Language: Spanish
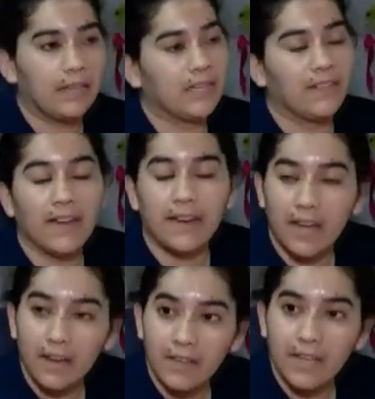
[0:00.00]
estaba
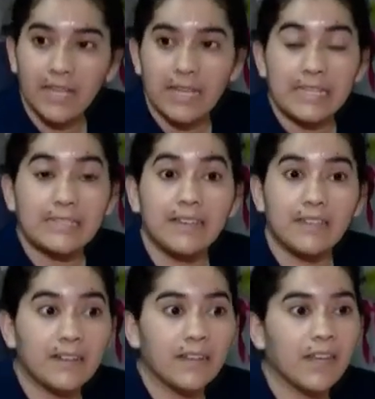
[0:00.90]
grave, y
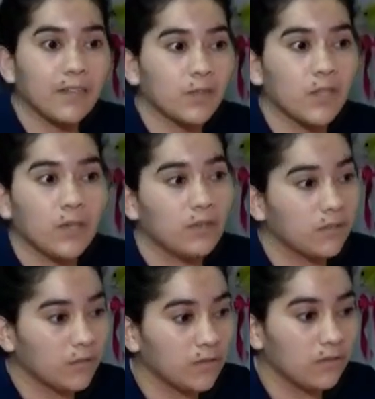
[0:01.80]
salir de eso y
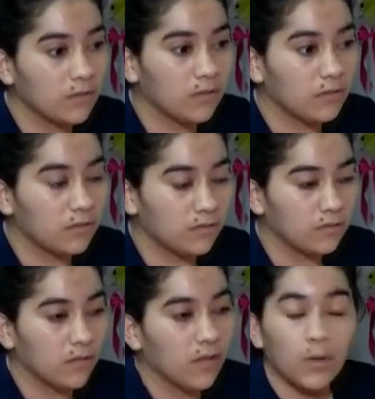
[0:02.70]
con, con,
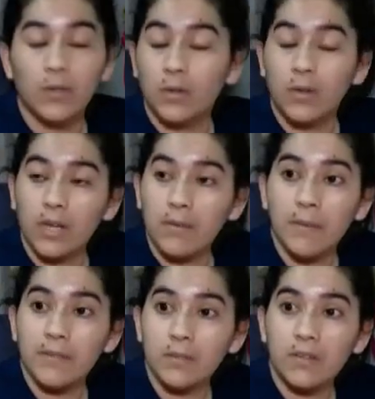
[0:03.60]
con, con todo lo que
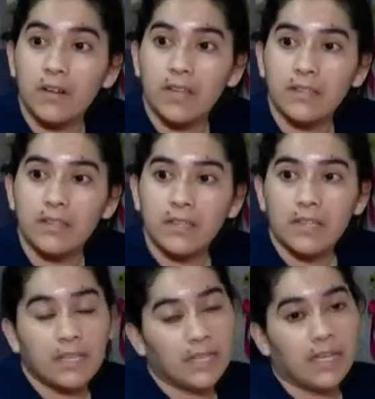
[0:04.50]
me pasó, ¿verdad?
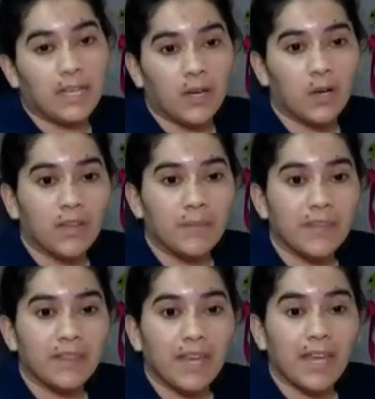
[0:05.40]

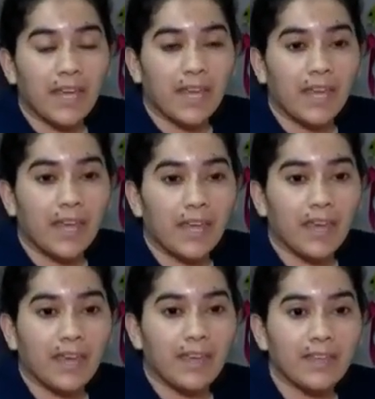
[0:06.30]
Obviamente
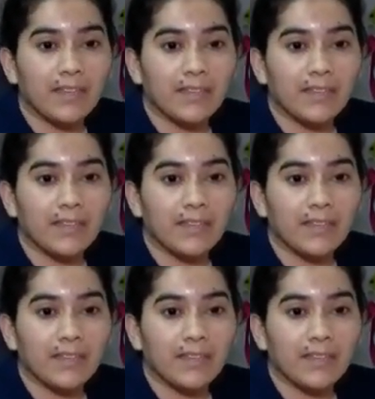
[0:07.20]
eh,